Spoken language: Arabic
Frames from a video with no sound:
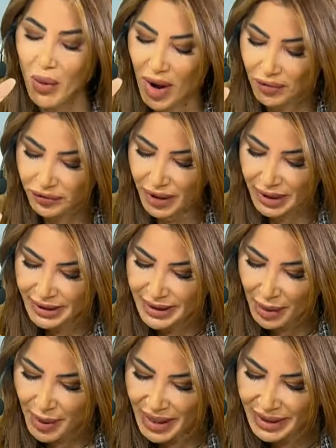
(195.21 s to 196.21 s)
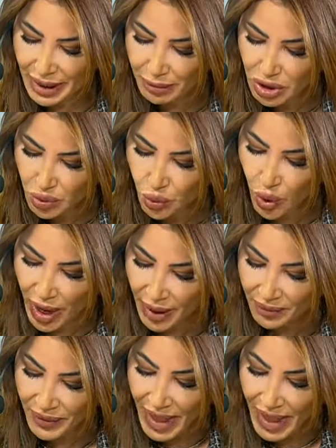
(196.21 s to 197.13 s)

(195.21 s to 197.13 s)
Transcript: وأفضلية بين المجموعة